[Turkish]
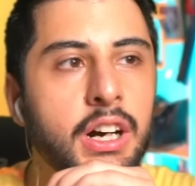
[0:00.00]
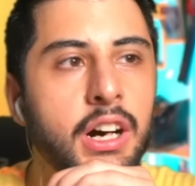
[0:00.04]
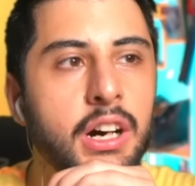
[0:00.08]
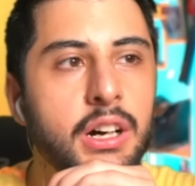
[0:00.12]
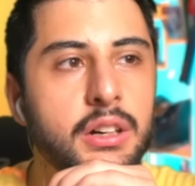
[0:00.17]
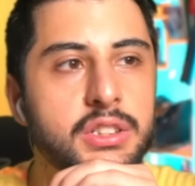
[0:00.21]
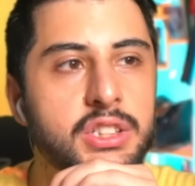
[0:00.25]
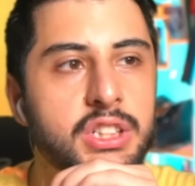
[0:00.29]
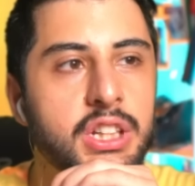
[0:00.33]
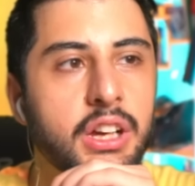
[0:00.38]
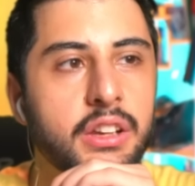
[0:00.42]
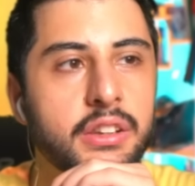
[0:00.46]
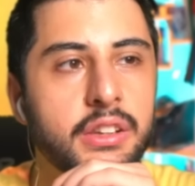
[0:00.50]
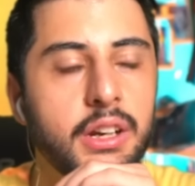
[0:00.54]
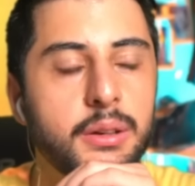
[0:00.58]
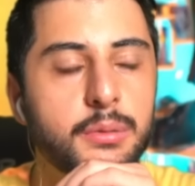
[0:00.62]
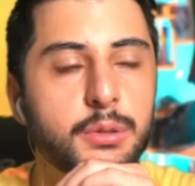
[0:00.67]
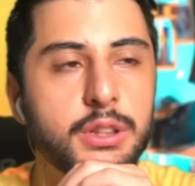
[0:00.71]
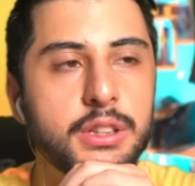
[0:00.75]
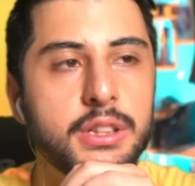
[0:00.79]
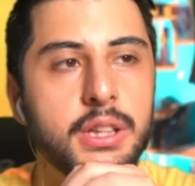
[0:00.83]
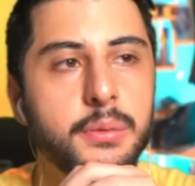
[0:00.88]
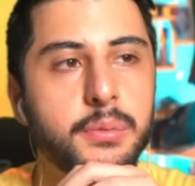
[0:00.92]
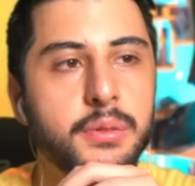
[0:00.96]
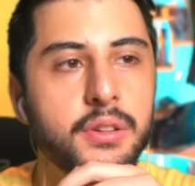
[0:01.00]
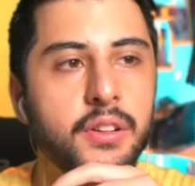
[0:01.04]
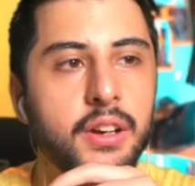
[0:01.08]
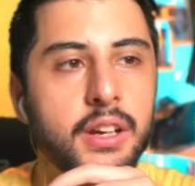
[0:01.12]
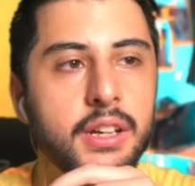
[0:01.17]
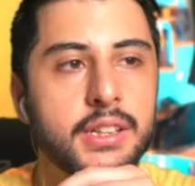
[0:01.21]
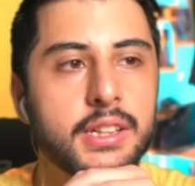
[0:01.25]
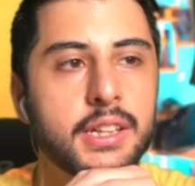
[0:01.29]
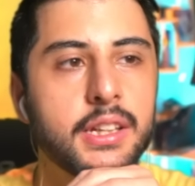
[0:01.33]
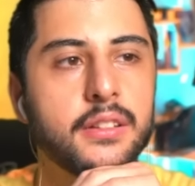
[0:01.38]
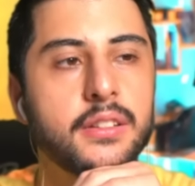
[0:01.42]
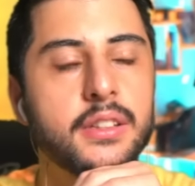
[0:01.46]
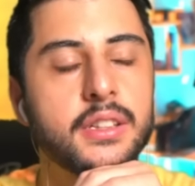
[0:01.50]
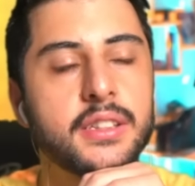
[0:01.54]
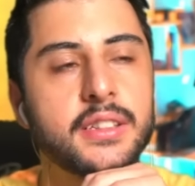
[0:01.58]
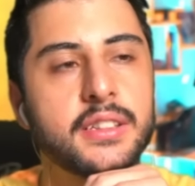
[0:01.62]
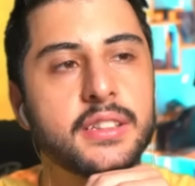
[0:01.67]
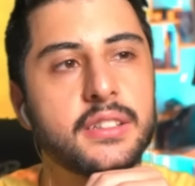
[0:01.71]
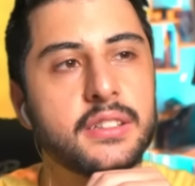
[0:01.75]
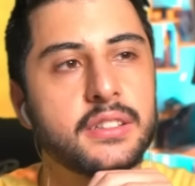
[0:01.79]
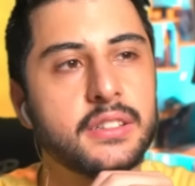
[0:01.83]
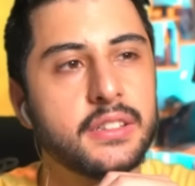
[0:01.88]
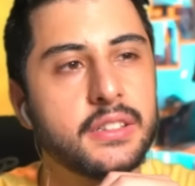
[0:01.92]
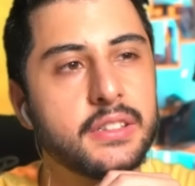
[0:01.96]
Aa uçanlar buna tepki verdik evet.
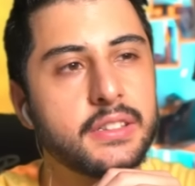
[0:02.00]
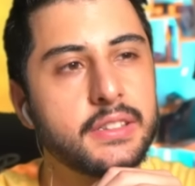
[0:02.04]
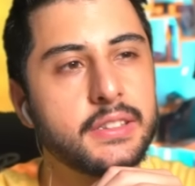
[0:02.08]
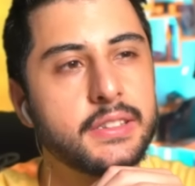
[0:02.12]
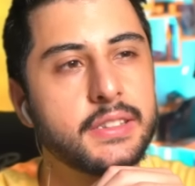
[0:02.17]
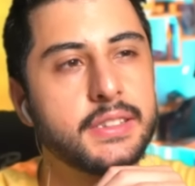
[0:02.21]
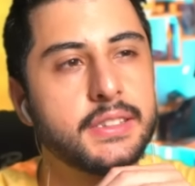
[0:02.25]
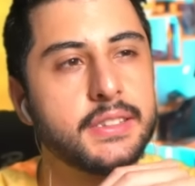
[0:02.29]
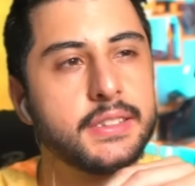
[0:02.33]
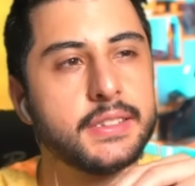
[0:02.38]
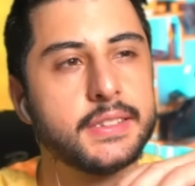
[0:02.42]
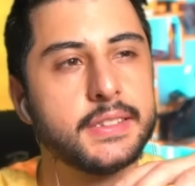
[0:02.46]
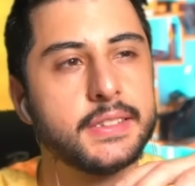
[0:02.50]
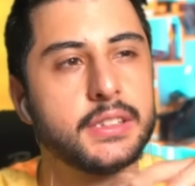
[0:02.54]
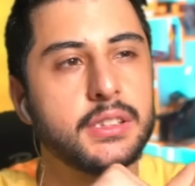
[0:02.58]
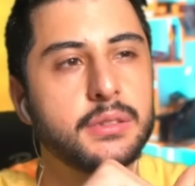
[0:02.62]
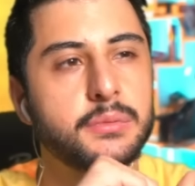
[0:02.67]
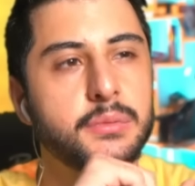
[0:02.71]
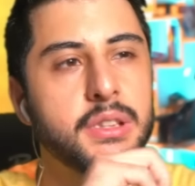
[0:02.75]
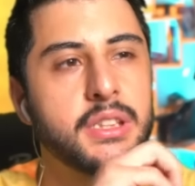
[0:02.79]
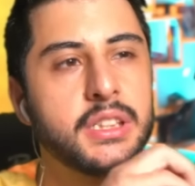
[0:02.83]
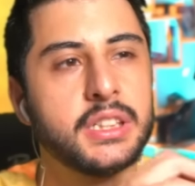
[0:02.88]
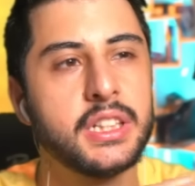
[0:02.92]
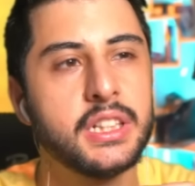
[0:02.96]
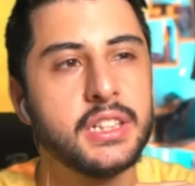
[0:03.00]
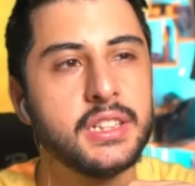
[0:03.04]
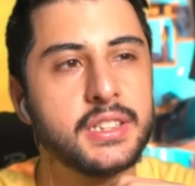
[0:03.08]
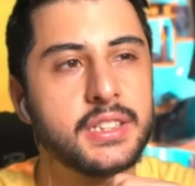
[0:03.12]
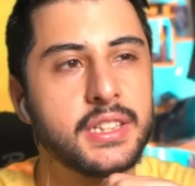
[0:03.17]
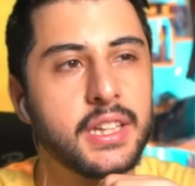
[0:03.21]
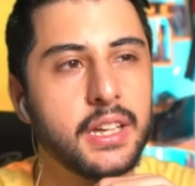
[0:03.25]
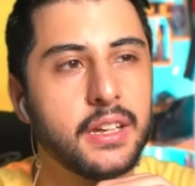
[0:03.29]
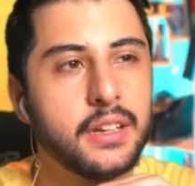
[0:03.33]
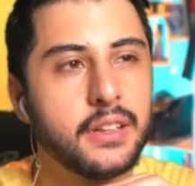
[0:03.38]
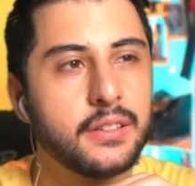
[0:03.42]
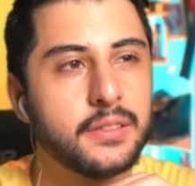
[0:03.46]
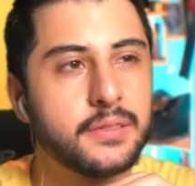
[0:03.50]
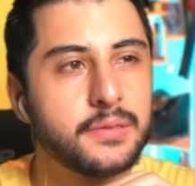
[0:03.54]
Bir kilise.